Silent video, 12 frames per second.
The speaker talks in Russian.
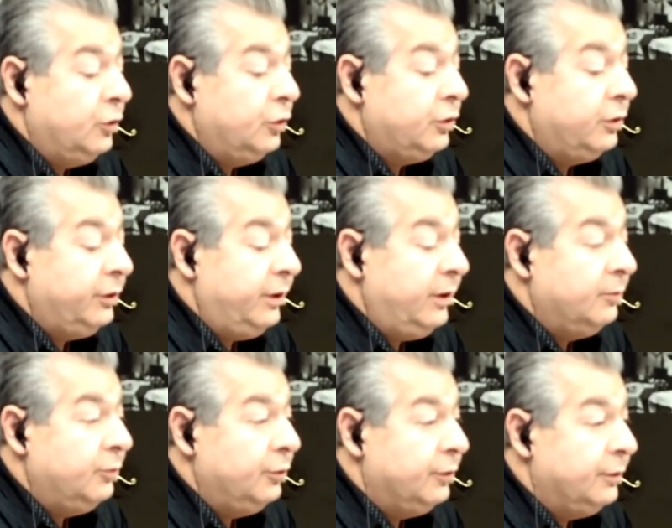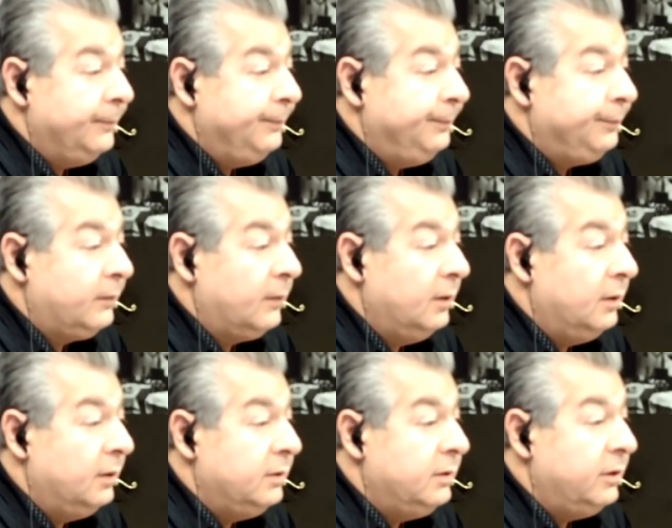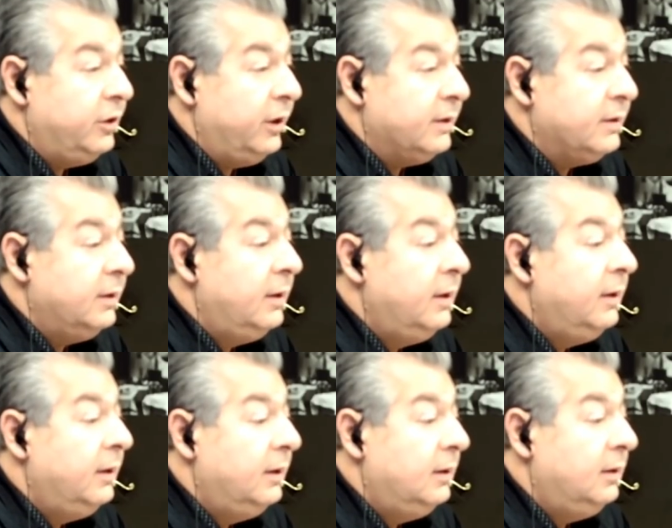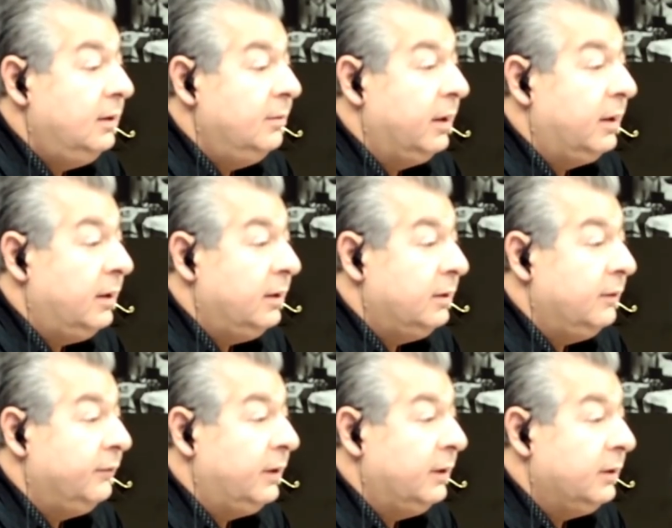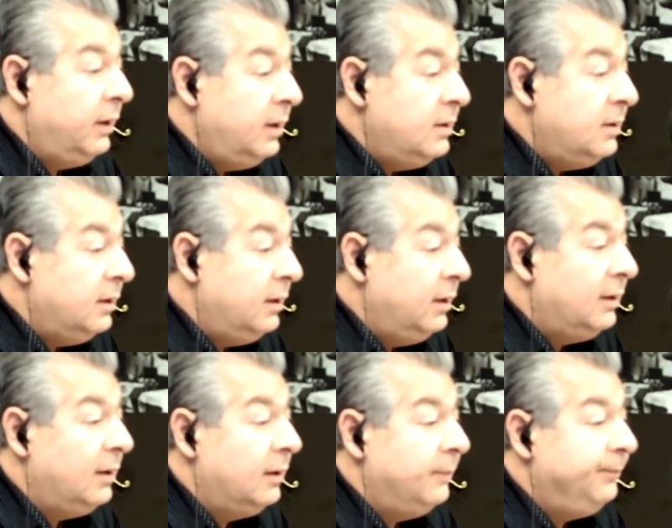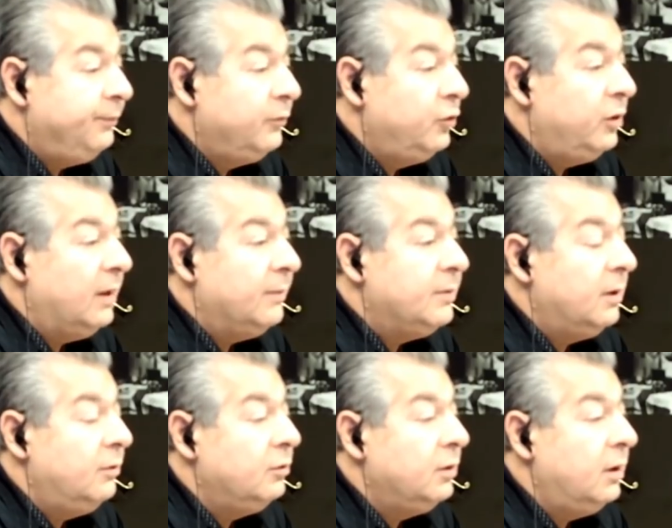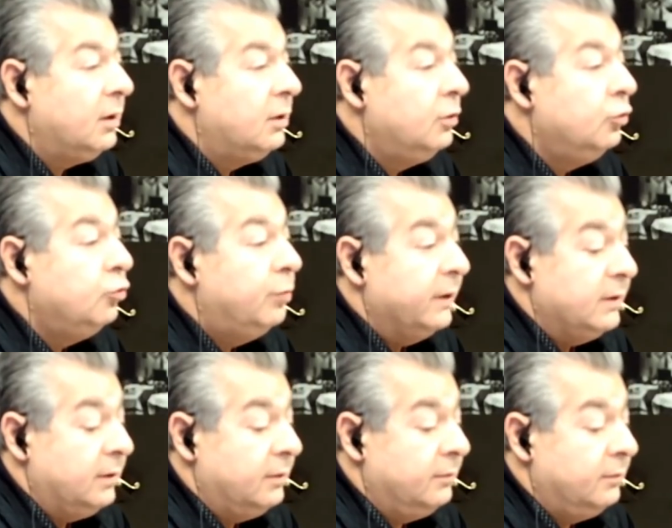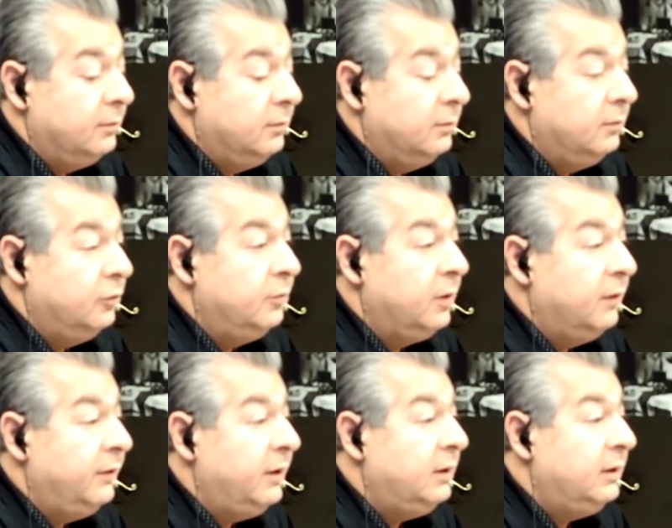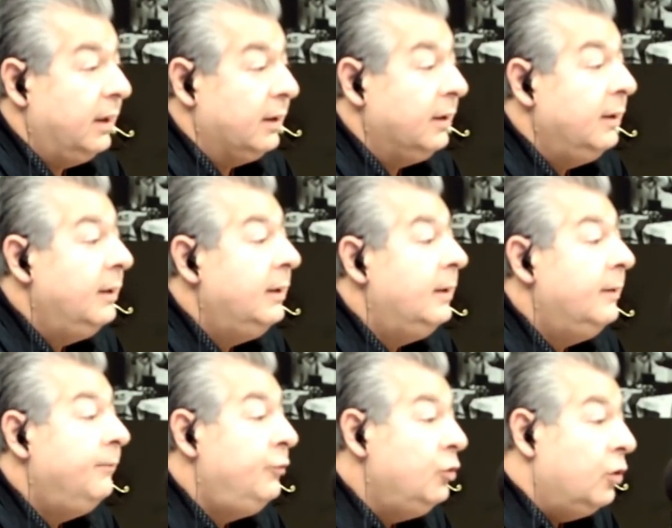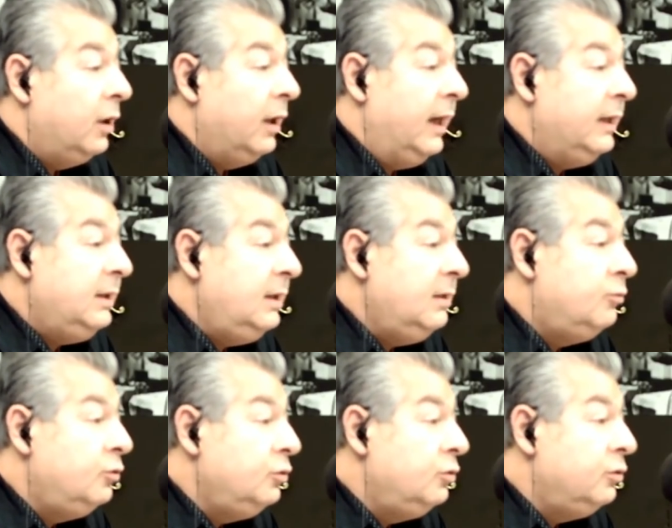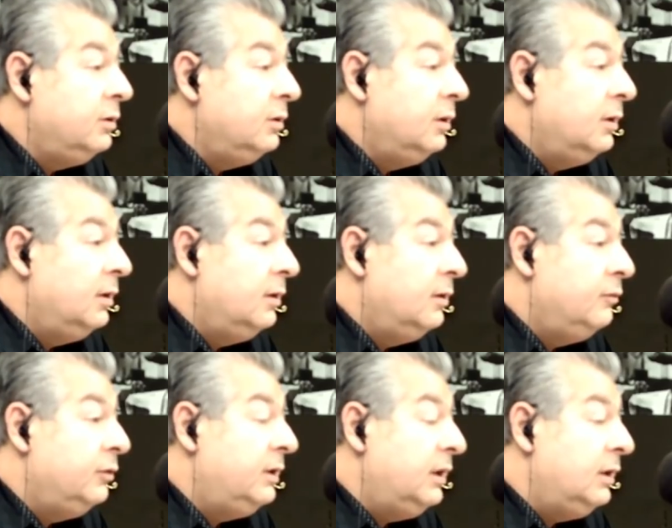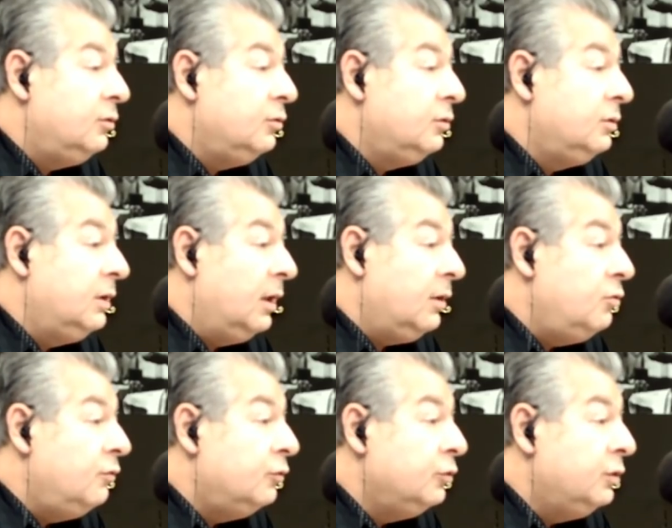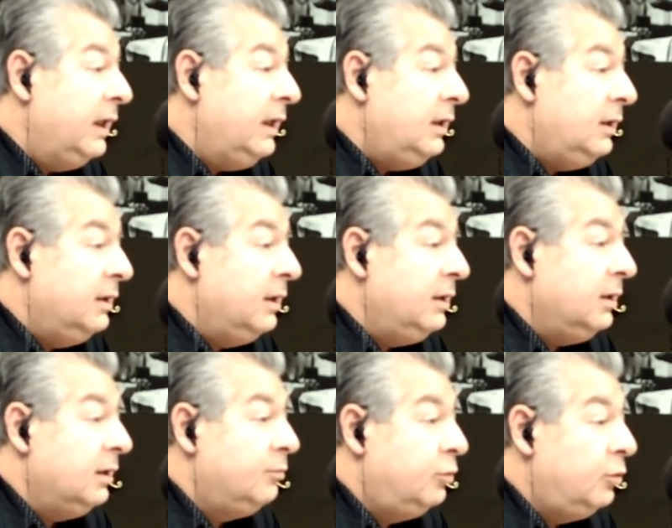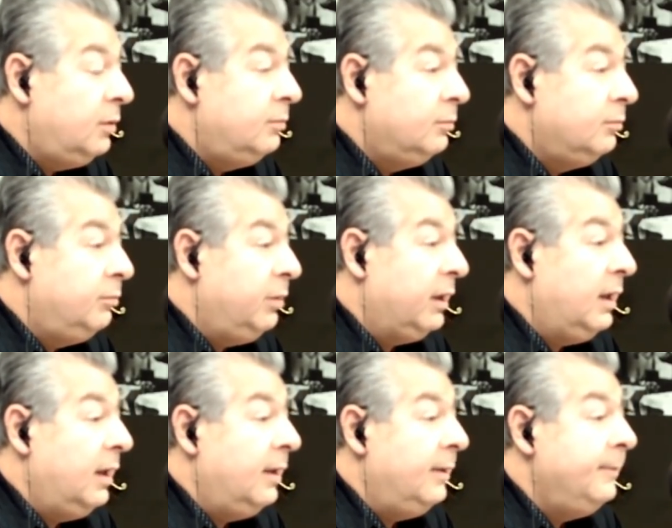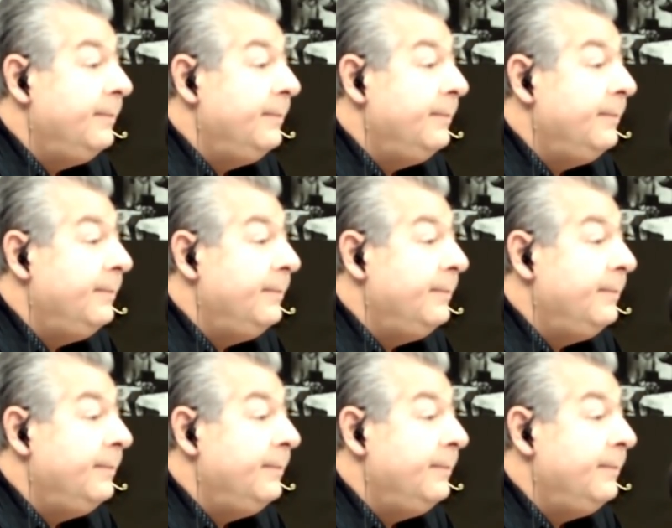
то, что требуют э, сейчас демократы в Конгрессе, это, ну, это абсолютная глупость, будем говорить так. Но они будут вот эту корову доить до тех пор, пока